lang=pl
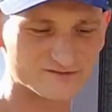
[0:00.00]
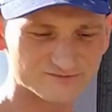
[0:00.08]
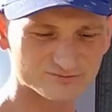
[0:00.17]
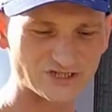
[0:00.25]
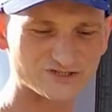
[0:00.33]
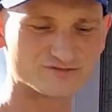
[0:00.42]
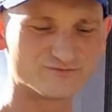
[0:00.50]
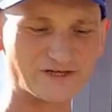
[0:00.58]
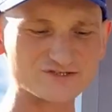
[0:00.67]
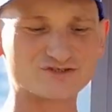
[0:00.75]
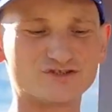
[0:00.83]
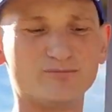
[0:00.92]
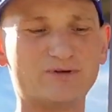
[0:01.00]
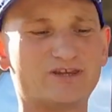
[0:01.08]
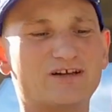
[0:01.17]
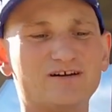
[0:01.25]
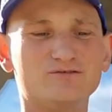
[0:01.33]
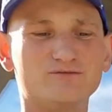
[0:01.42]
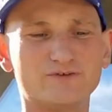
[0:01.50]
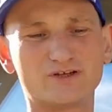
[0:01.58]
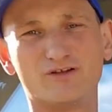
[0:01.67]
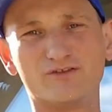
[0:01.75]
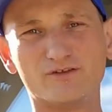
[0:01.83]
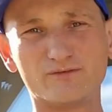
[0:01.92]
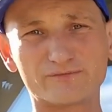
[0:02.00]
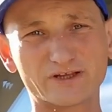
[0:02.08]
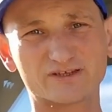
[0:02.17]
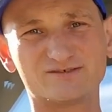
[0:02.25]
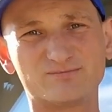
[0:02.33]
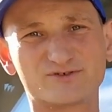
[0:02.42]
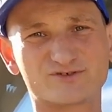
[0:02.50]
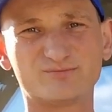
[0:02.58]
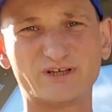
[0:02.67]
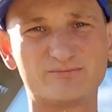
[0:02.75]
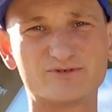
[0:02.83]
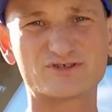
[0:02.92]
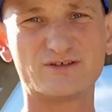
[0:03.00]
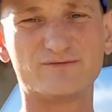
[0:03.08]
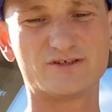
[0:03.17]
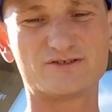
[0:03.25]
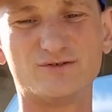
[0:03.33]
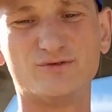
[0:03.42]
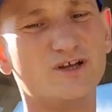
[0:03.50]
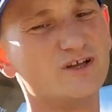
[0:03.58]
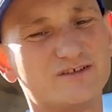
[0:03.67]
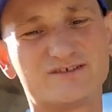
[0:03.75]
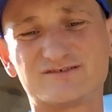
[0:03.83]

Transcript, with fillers: To jest Brzeszczot właśnie do metalu, wyglądał w taki sposób, jakbyś nie wiedział.